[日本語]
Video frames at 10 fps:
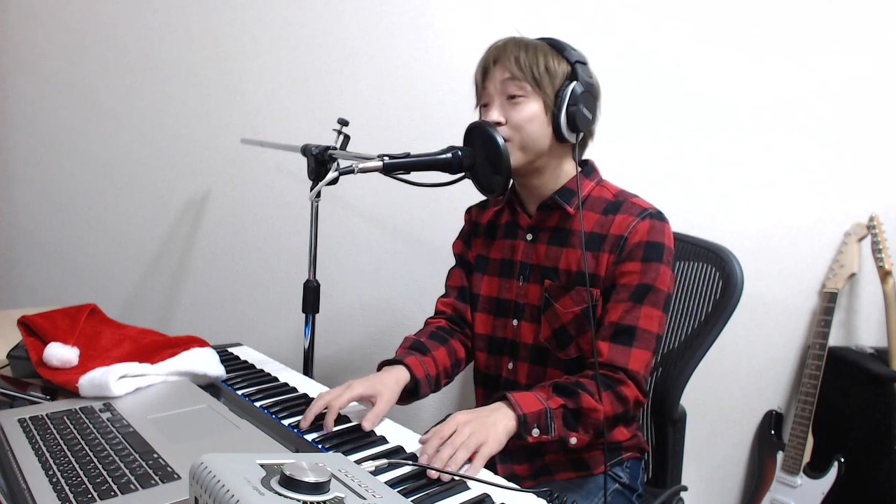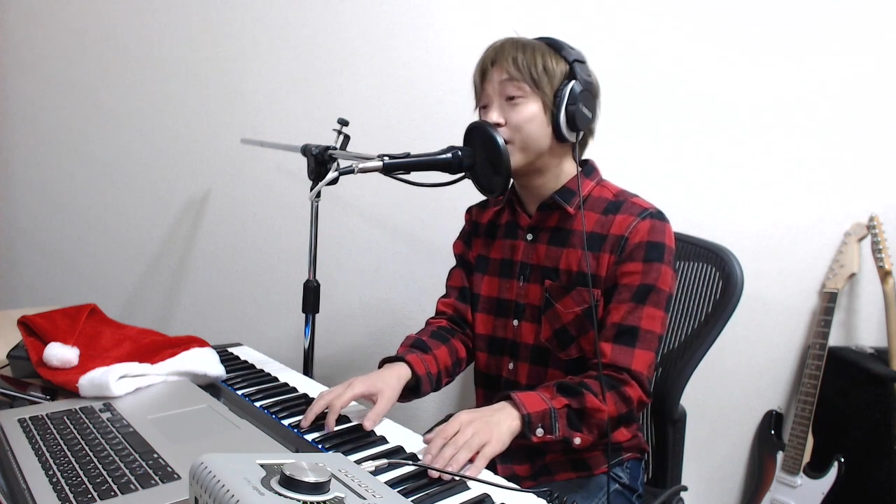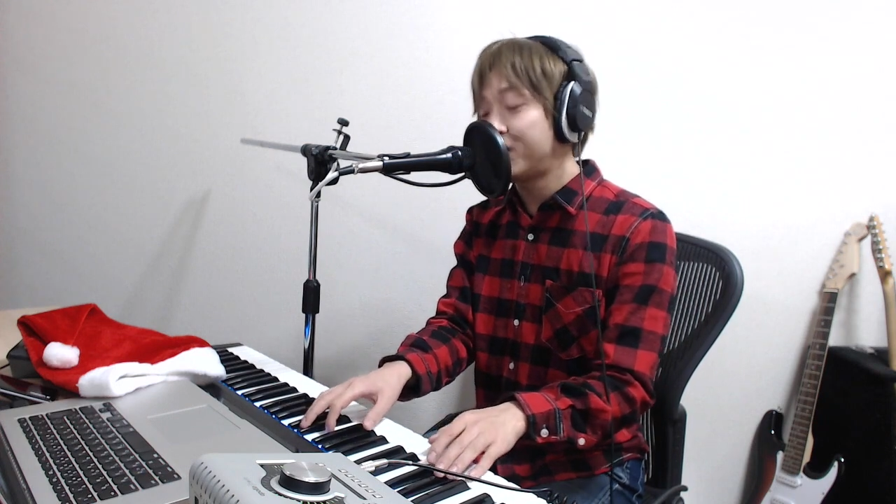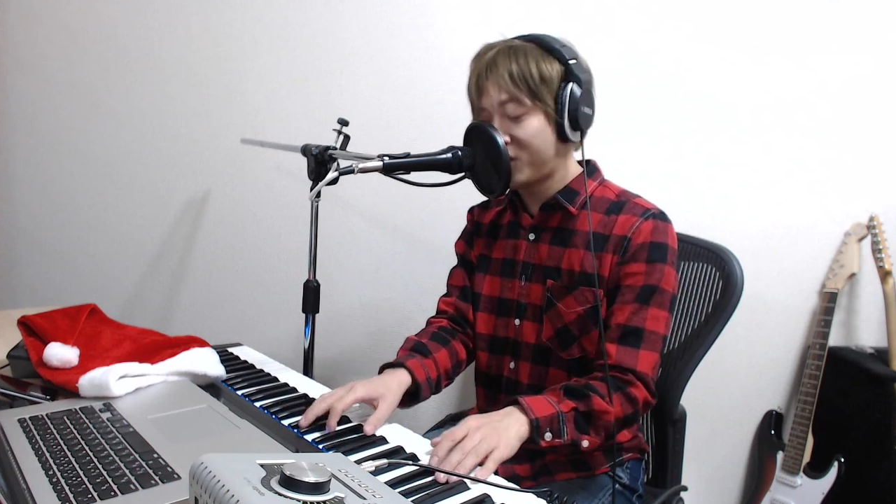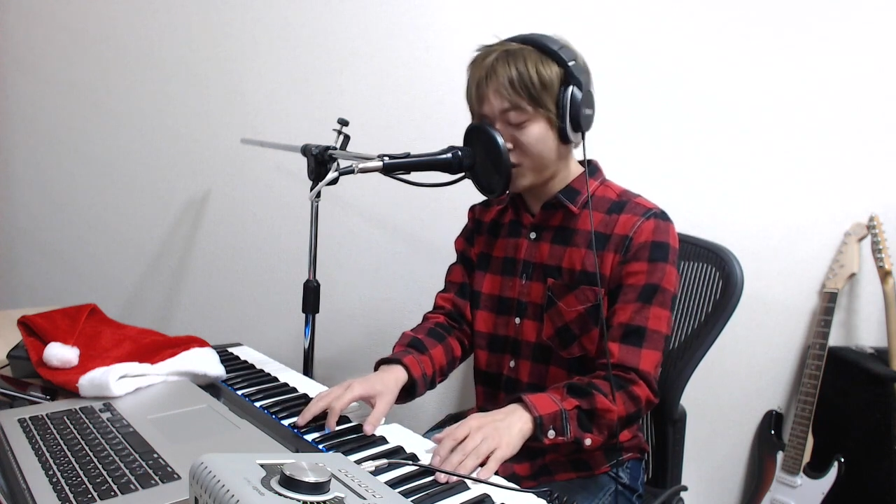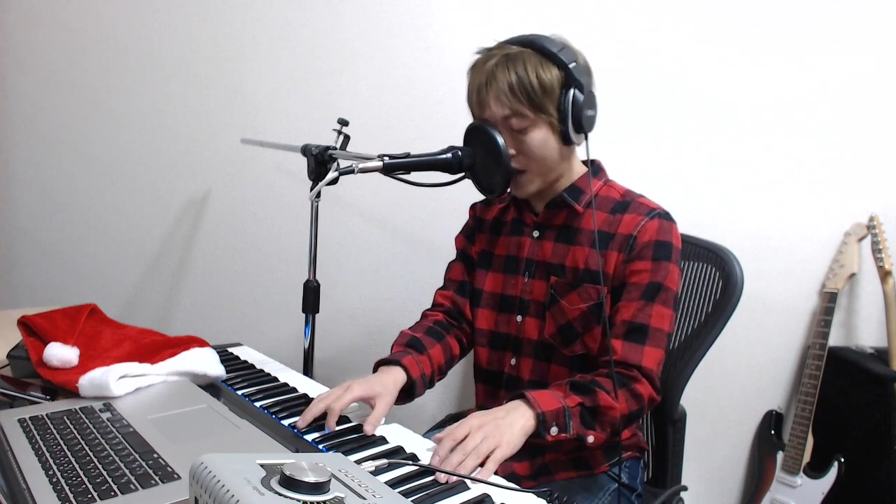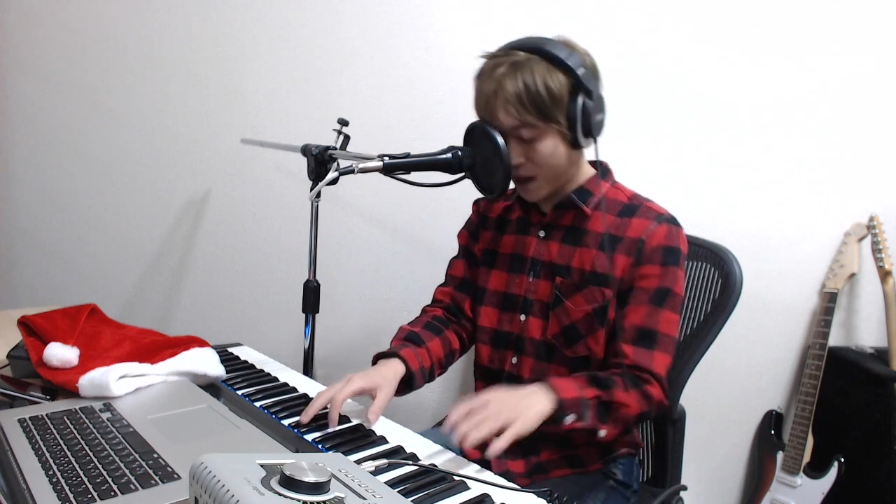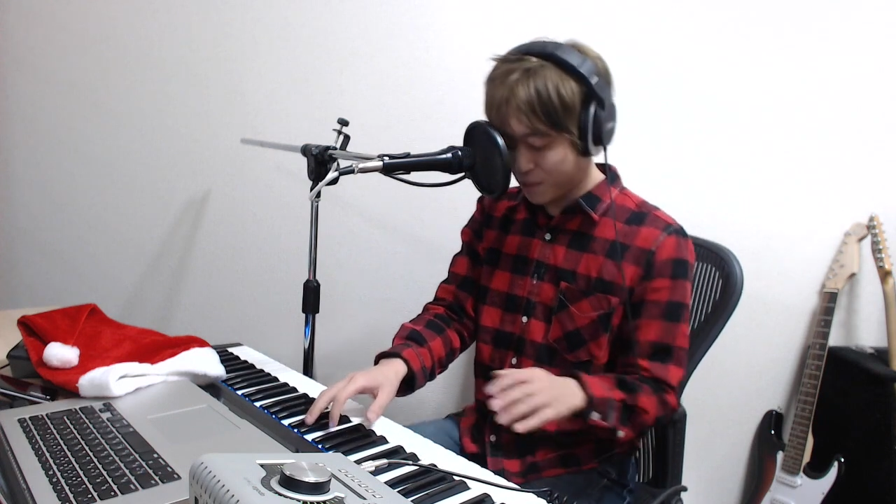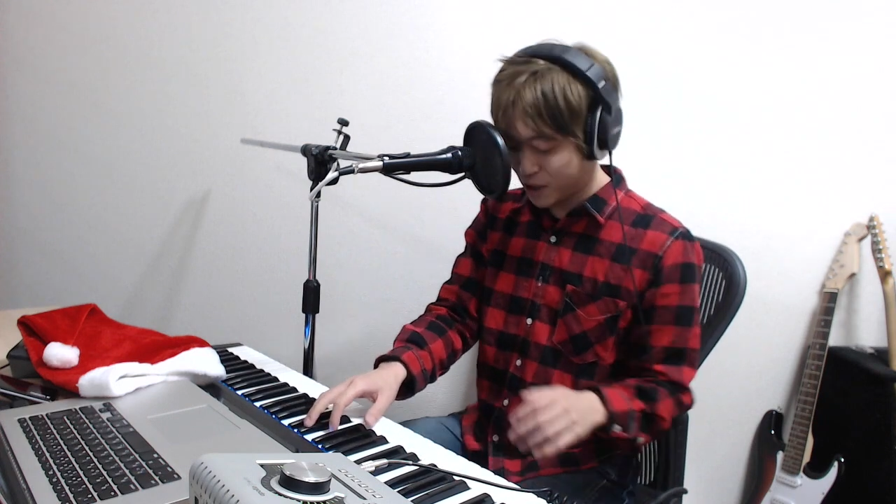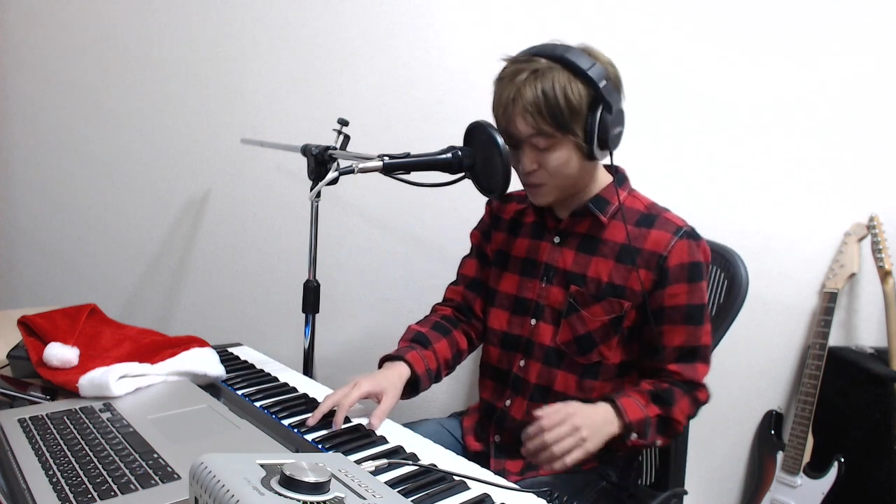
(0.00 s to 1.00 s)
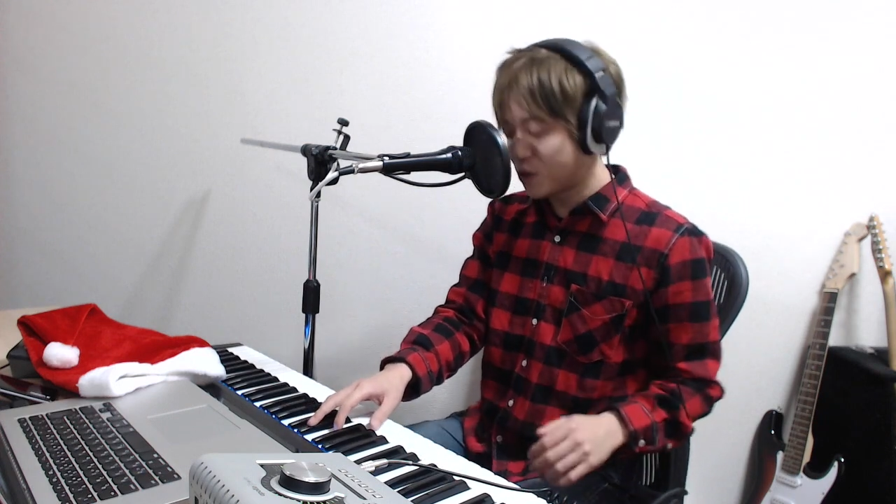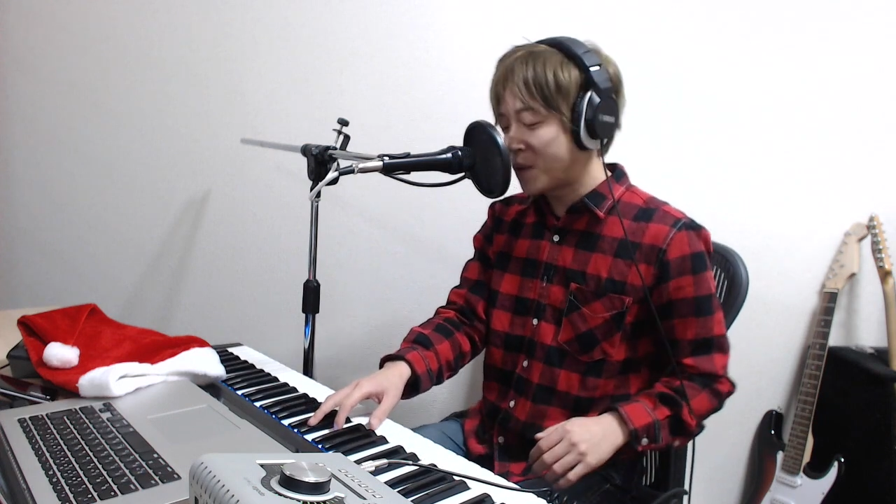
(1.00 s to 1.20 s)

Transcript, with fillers: けすあいつもリ